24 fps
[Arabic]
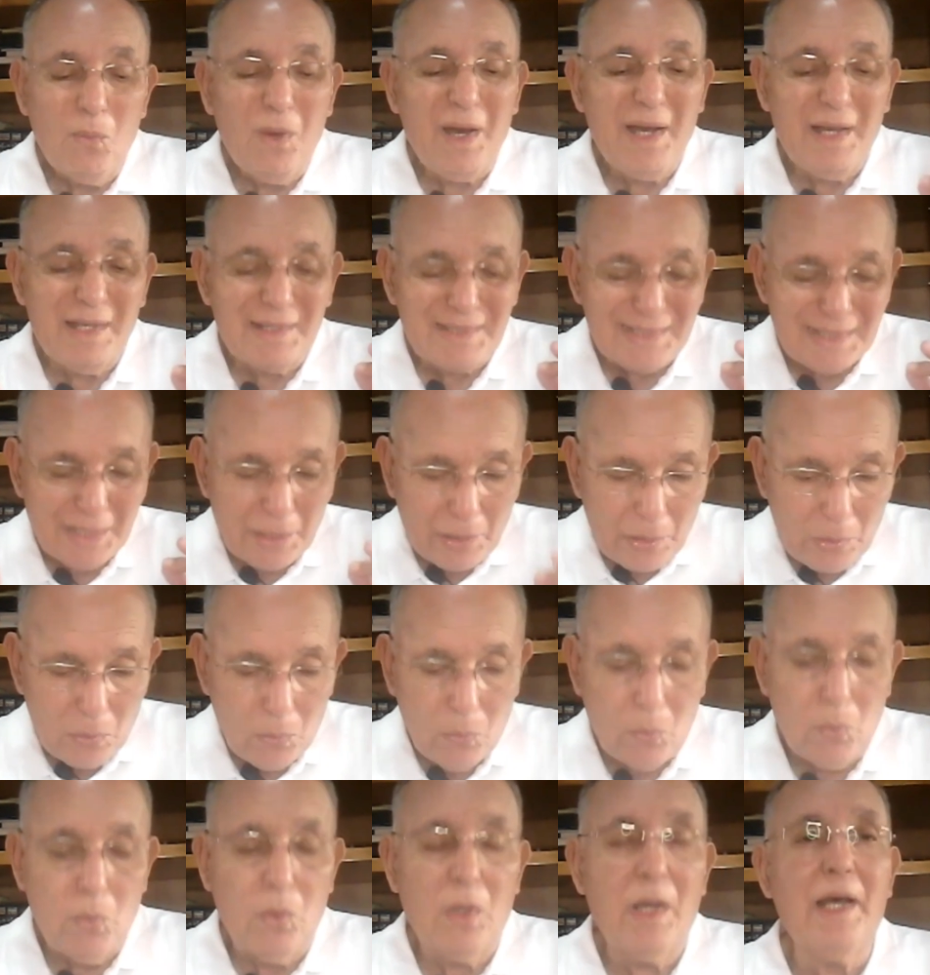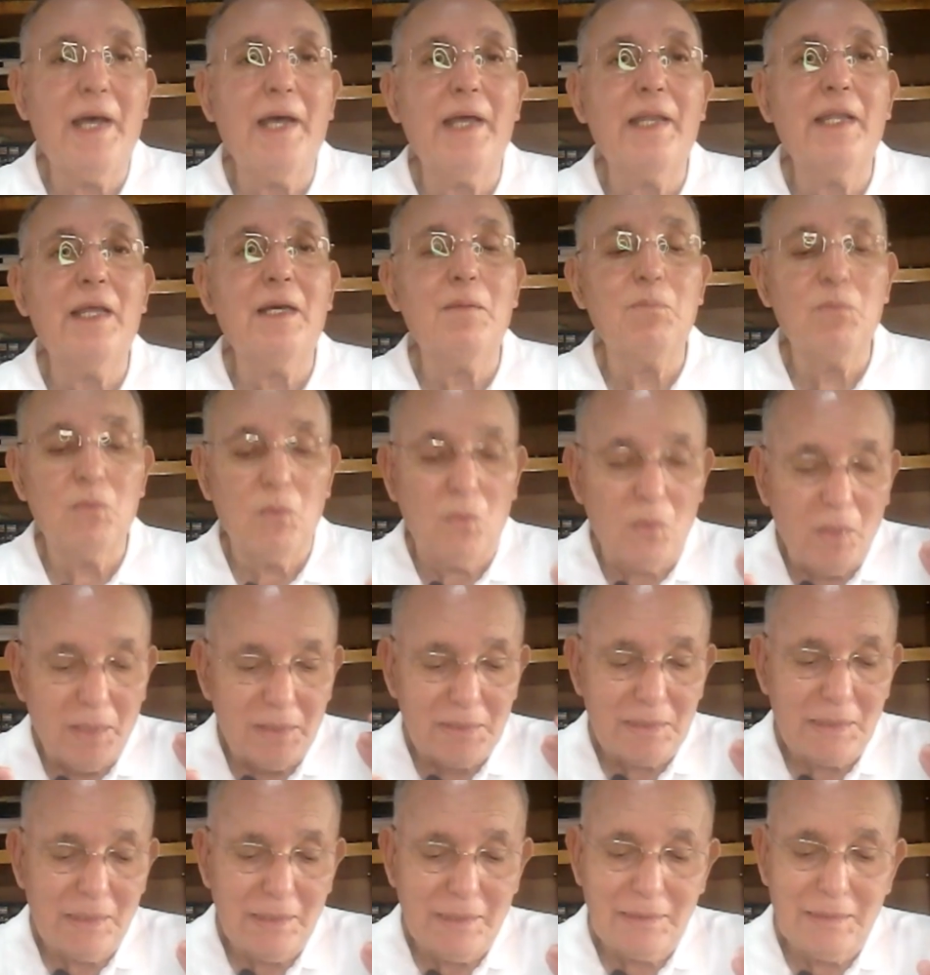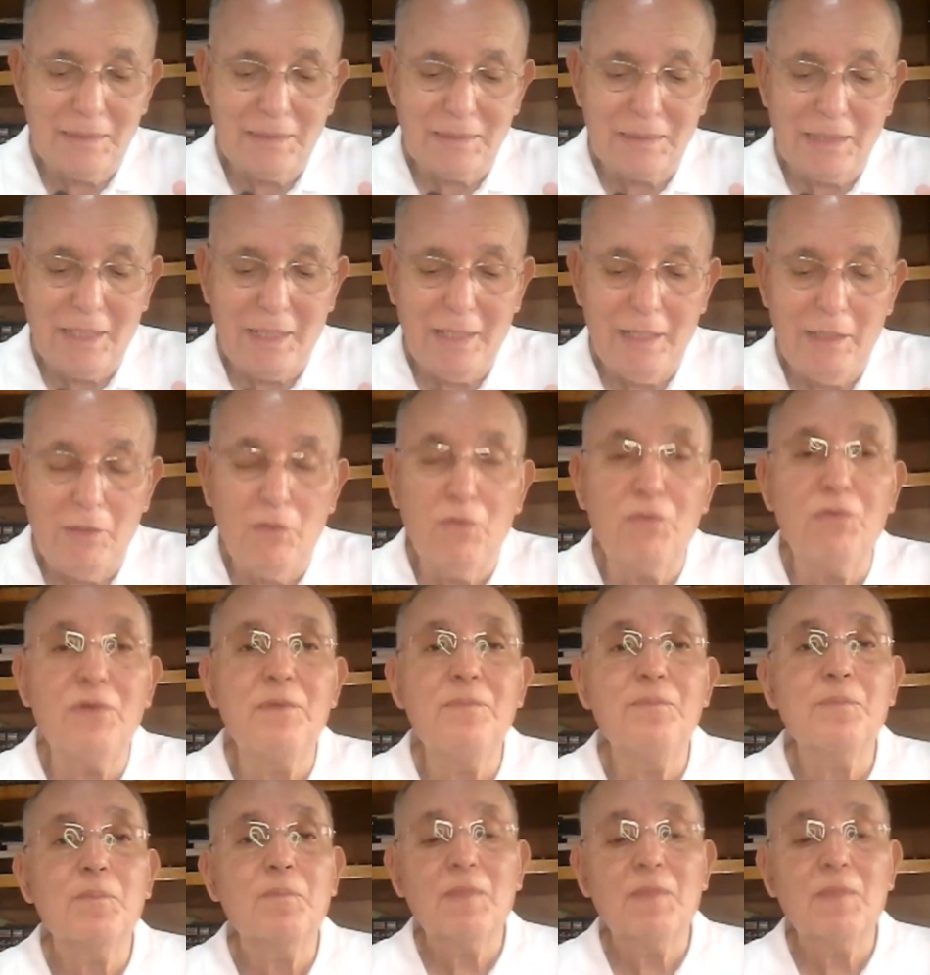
وأصروا على مواصلة التحالف